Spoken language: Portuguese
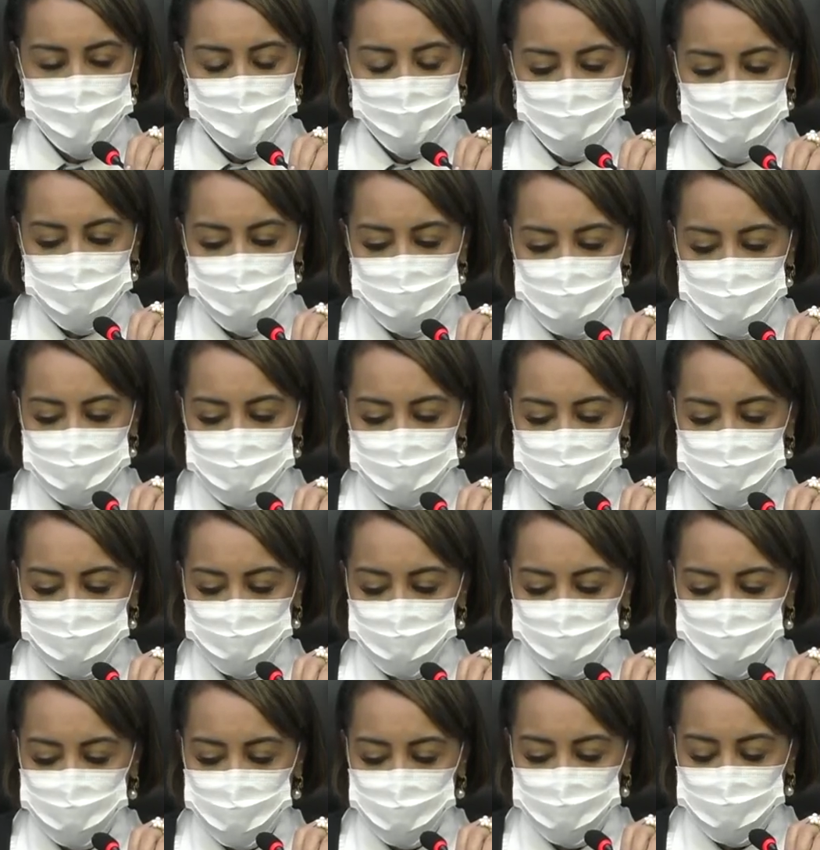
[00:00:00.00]
Vossa Excelência
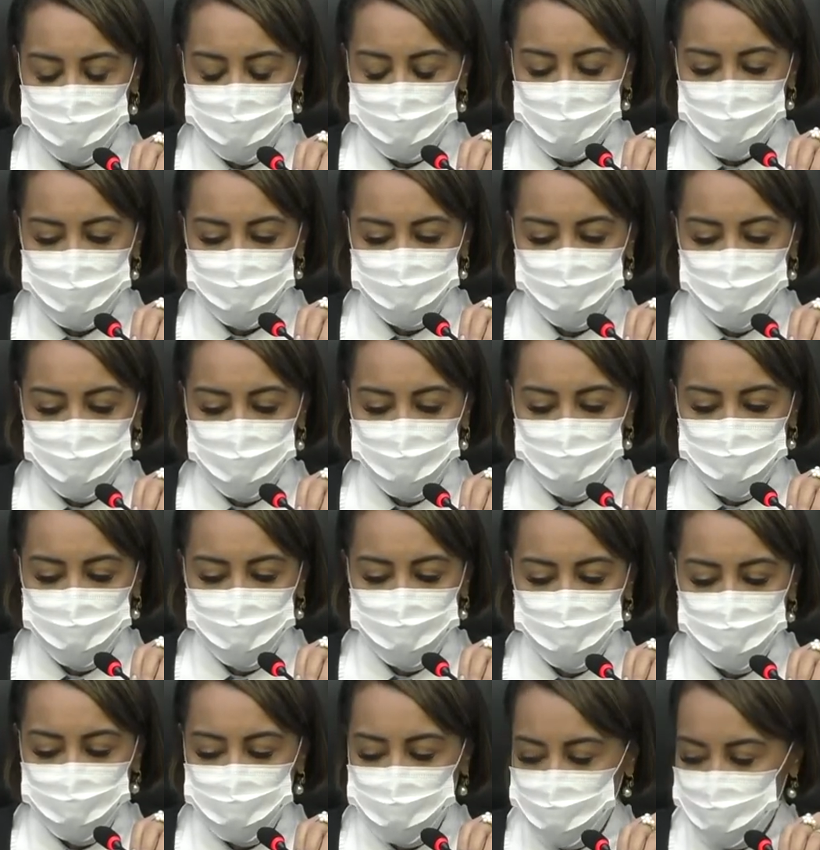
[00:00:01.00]
dispõe de 10
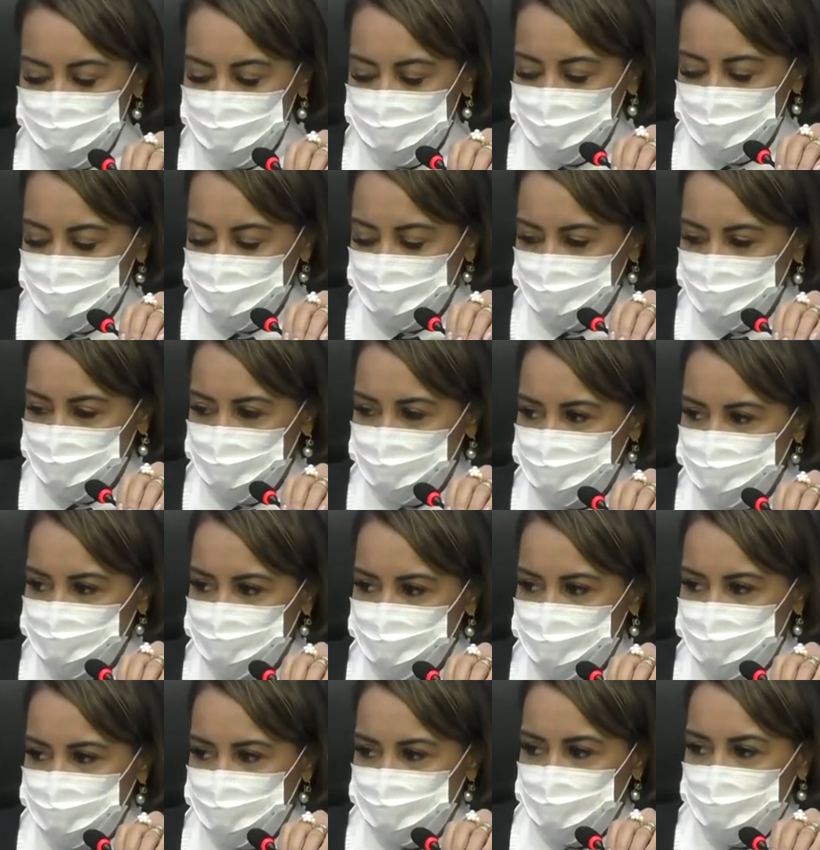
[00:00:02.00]
minutos no tempo
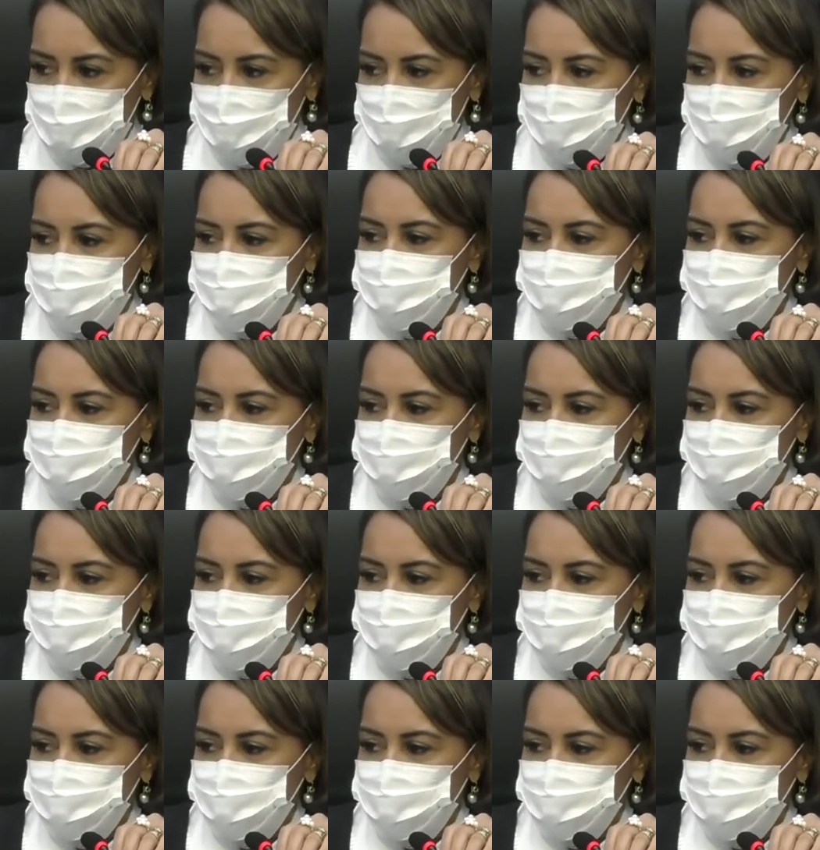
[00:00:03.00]
regimental.